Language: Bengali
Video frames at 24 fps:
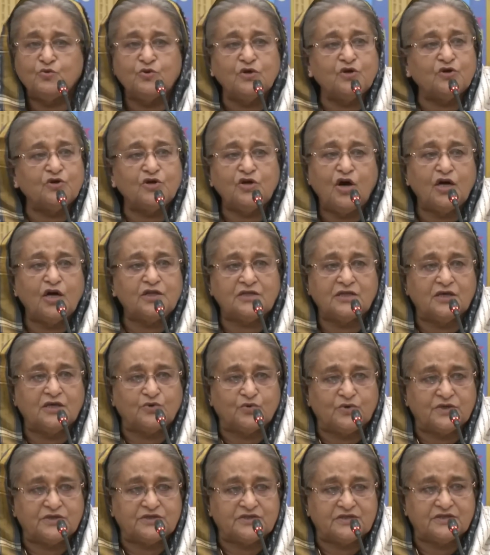গুলি করে হত্যা
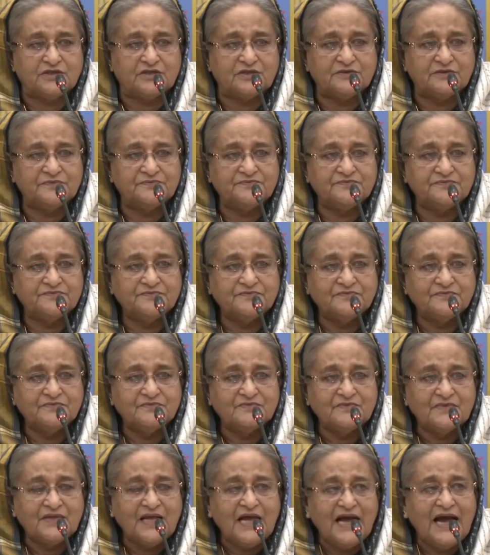করেছে
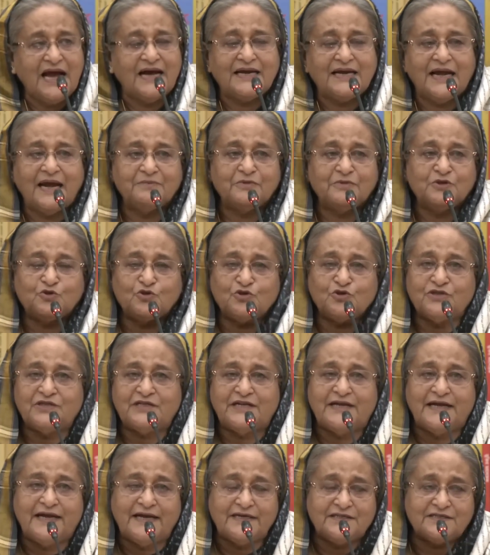আর আমি তো
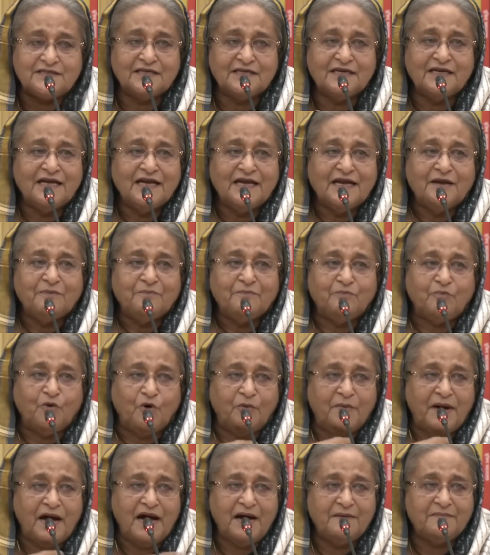থ্রেট
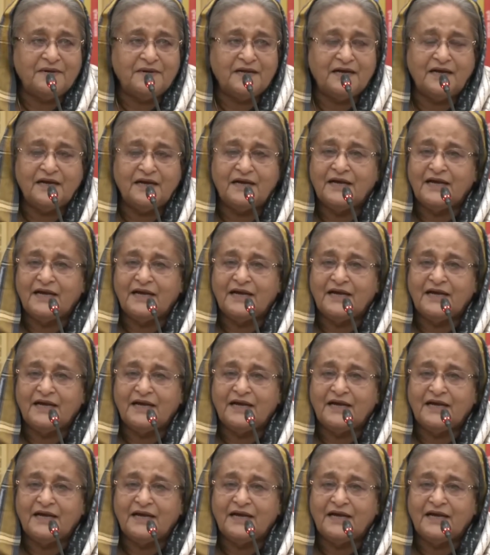বোমা হামলা